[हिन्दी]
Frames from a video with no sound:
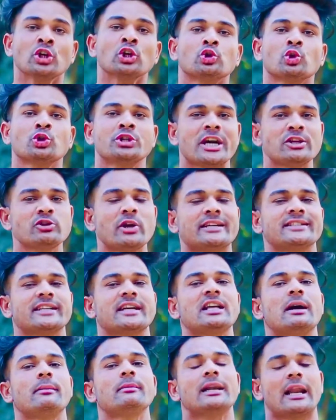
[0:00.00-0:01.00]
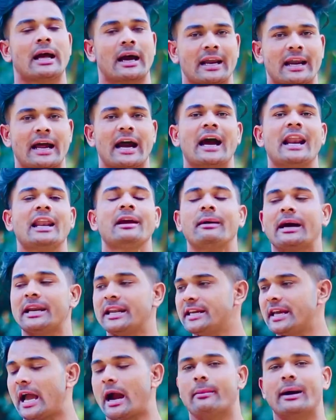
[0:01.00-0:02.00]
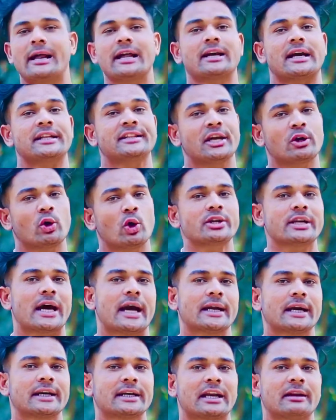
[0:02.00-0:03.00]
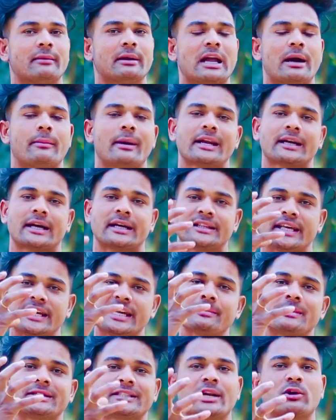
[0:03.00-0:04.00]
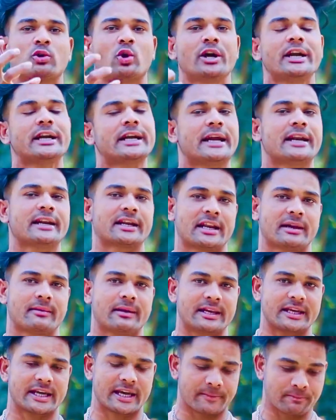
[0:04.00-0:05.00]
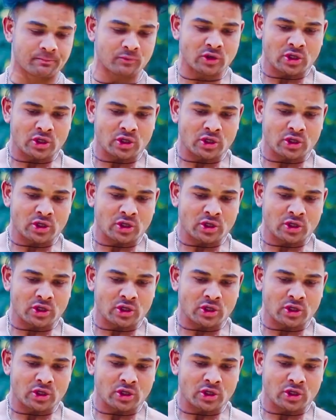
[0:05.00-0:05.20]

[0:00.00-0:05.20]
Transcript: तो ये जो एक्सरसाइज हम लगाने वाले हैं ये हमारे कंधे को ही टारगेट करने वाली है हमारे कंधे की मसल को ही ट्रेन करने वाली है